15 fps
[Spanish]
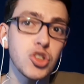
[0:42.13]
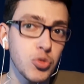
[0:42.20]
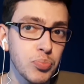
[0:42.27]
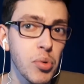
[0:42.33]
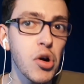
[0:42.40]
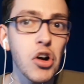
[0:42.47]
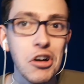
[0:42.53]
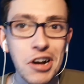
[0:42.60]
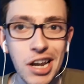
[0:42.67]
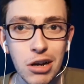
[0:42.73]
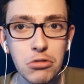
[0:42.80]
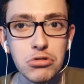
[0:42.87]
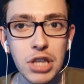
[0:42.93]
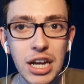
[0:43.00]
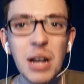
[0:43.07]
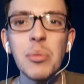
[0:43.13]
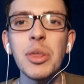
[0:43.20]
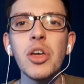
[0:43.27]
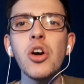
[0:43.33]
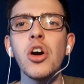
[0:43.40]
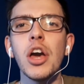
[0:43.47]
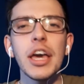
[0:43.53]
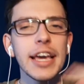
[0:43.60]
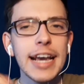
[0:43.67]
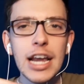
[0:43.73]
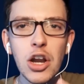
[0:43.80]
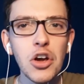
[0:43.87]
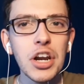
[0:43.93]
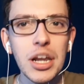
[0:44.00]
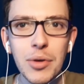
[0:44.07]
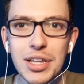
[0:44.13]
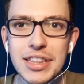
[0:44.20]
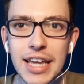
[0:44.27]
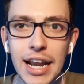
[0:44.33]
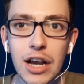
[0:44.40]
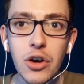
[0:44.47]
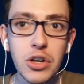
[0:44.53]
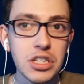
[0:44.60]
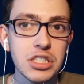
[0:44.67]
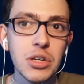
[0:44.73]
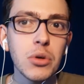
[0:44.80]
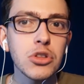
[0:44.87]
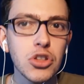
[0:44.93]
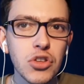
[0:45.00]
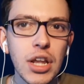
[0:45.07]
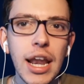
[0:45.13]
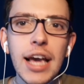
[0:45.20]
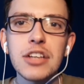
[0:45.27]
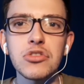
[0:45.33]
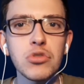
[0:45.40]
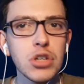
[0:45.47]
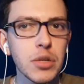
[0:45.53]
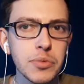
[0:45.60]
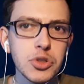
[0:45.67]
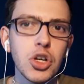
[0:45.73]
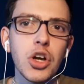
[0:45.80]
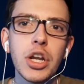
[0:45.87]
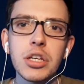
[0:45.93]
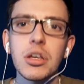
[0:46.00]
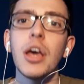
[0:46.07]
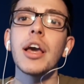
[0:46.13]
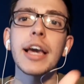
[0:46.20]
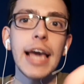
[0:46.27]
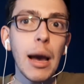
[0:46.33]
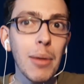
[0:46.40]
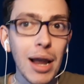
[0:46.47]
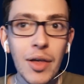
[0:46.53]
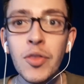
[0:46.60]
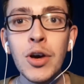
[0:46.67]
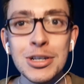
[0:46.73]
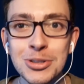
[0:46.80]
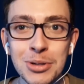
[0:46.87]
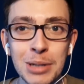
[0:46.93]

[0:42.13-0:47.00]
que supongo que les gustará el video y que lo reventarán con ese botón de like, suscripciones. Que hablando de